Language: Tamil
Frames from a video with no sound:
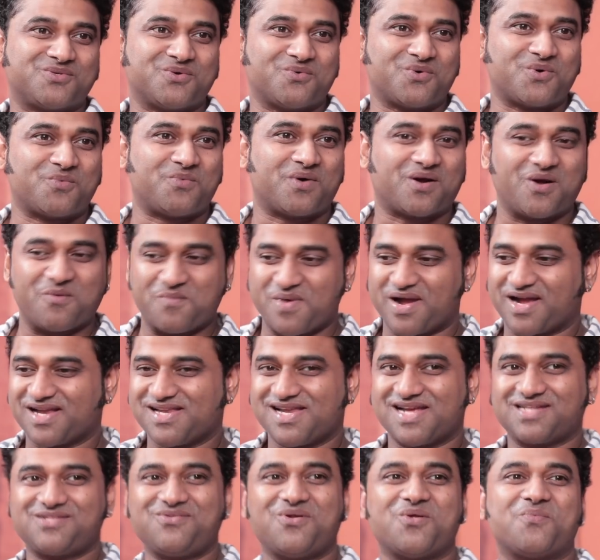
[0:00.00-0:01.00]
ஸோ ஒரு பக்கம்
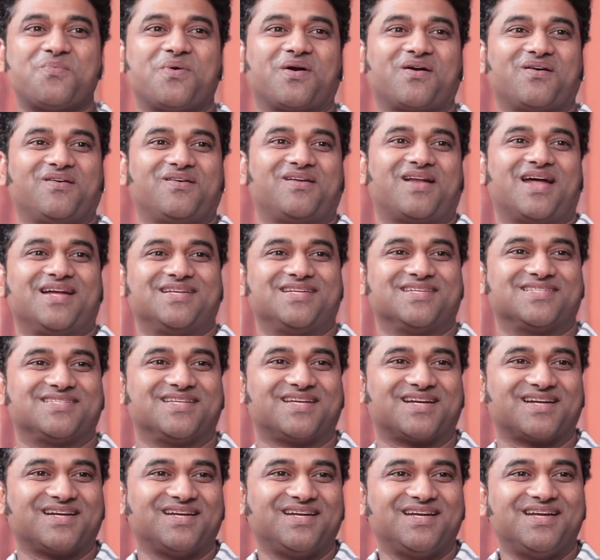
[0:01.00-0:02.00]
மைக்கேல் ஜாக்சன் ஒரு பக்கம் ராஜா
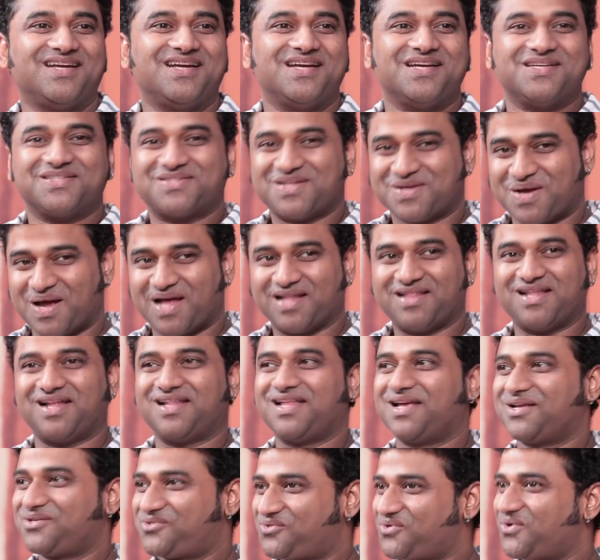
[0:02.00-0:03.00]
சார் ஸோ
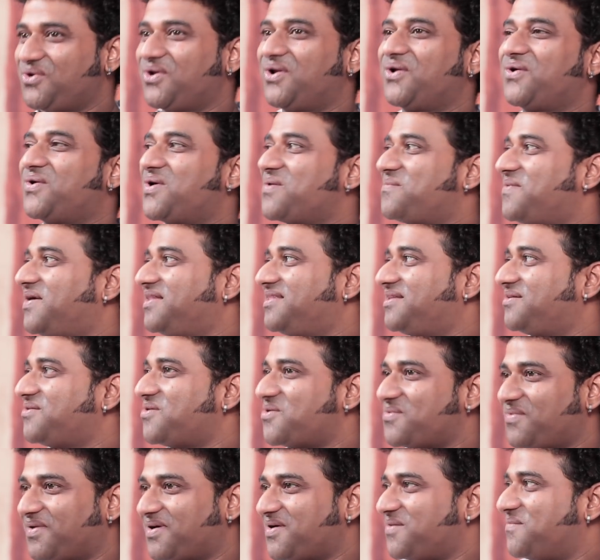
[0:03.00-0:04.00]
அதனால என் ஸ்டுடியோவில் கூட
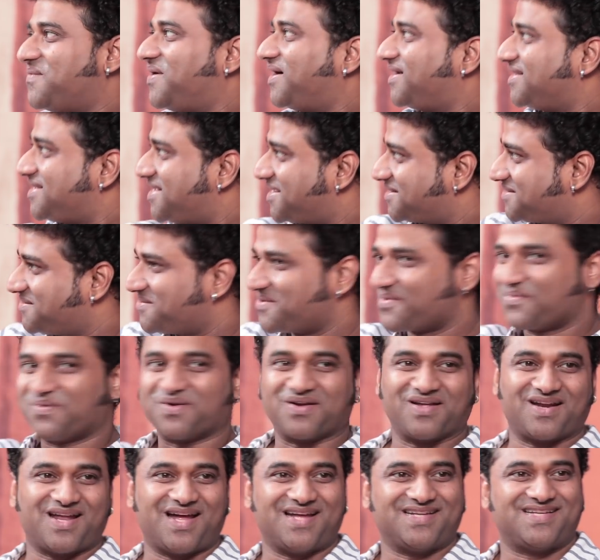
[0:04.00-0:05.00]
பார்த்தீங்கன்னா ஒரு பக்கம் மைக்கேல் ஜாக்சன் ஒரு
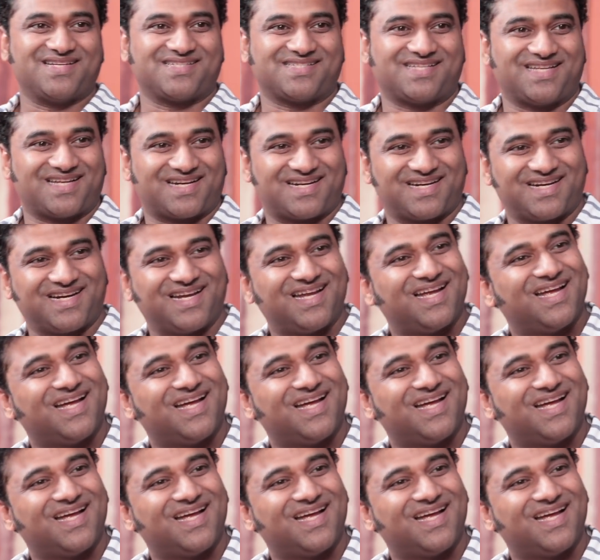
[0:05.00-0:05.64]
பக்கம் ராஜா சார்